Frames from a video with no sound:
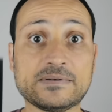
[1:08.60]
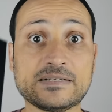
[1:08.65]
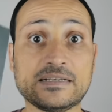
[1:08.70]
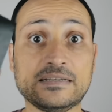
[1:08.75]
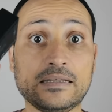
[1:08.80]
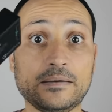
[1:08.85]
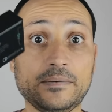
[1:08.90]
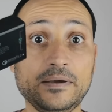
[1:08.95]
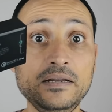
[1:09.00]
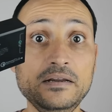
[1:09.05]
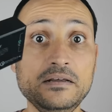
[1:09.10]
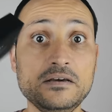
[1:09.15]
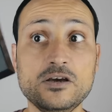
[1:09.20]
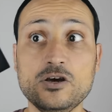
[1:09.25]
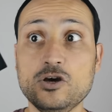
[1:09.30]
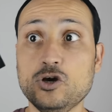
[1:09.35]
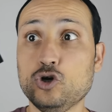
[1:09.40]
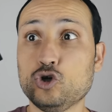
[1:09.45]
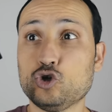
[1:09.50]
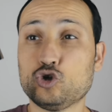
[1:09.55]
bastante bien.
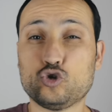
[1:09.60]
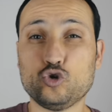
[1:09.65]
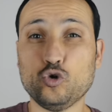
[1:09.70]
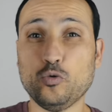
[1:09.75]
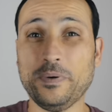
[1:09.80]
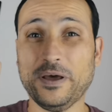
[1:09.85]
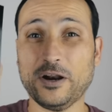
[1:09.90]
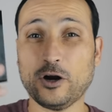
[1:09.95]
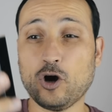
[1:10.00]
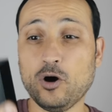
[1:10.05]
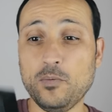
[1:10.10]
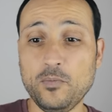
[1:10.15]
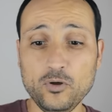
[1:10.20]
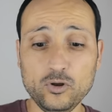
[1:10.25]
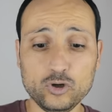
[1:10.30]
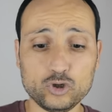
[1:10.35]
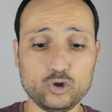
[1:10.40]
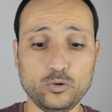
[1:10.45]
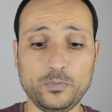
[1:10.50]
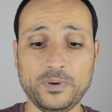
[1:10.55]
Súper
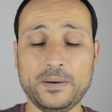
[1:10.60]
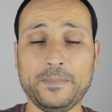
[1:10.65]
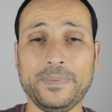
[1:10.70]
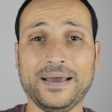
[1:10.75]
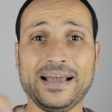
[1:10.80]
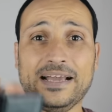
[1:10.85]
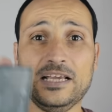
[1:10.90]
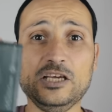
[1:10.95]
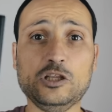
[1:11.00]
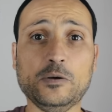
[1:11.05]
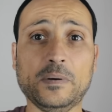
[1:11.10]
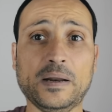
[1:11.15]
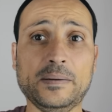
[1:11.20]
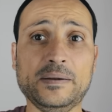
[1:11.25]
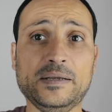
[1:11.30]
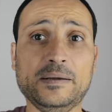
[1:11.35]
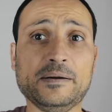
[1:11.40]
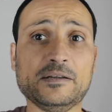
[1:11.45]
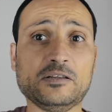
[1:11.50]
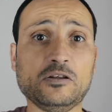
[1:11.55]
cómodo, súper pequeñito para
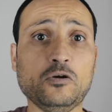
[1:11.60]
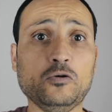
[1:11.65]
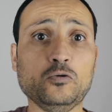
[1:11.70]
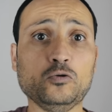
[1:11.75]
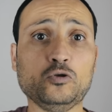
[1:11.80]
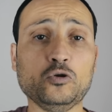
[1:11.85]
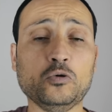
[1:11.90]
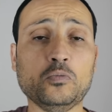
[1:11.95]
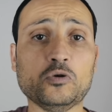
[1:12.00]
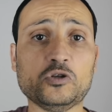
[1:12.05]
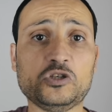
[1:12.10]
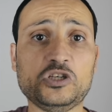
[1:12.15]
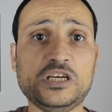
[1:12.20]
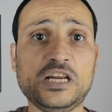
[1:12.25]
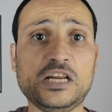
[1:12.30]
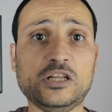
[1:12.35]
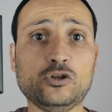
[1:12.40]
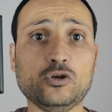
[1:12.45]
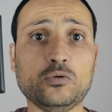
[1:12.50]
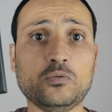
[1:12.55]
llevártelo en tu
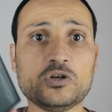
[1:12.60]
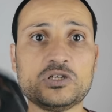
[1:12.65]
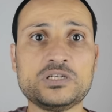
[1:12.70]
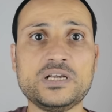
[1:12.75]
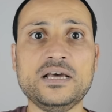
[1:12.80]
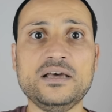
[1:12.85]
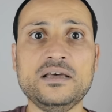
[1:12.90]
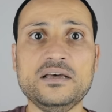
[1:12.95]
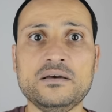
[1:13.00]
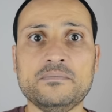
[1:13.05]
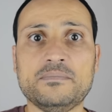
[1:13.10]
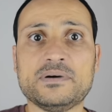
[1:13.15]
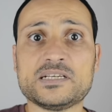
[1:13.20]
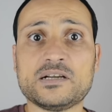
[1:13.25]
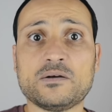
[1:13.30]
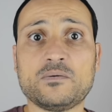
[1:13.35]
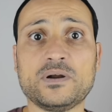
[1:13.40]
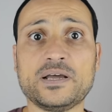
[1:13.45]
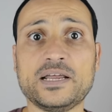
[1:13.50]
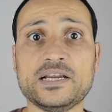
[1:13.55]
mochila, en tu bolsa, vas
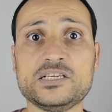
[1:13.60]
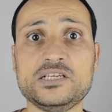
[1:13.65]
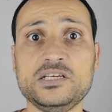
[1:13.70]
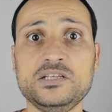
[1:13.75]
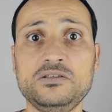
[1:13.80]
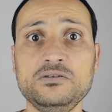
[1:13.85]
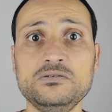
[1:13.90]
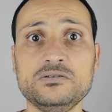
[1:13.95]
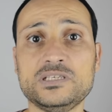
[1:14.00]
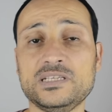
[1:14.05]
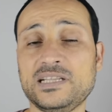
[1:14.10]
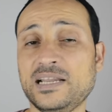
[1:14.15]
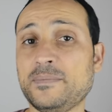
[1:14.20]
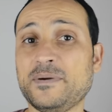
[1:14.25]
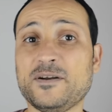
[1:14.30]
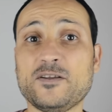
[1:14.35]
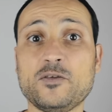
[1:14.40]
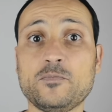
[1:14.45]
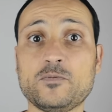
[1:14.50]
a cualquier sitio, si tiene varios